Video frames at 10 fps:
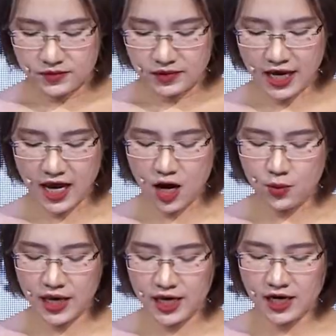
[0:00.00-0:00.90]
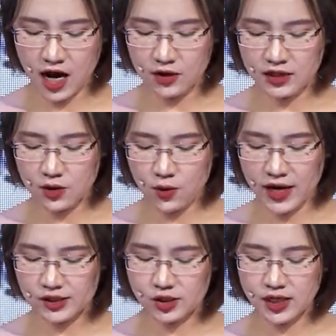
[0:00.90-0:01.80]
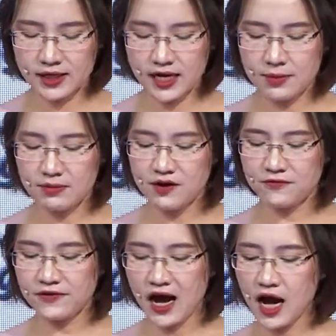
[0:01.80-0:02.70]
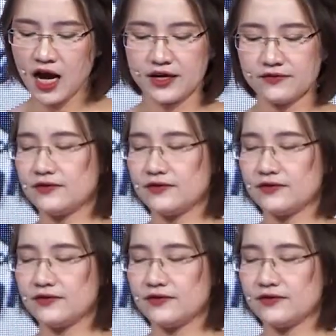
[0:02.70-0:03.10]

here we go the question number five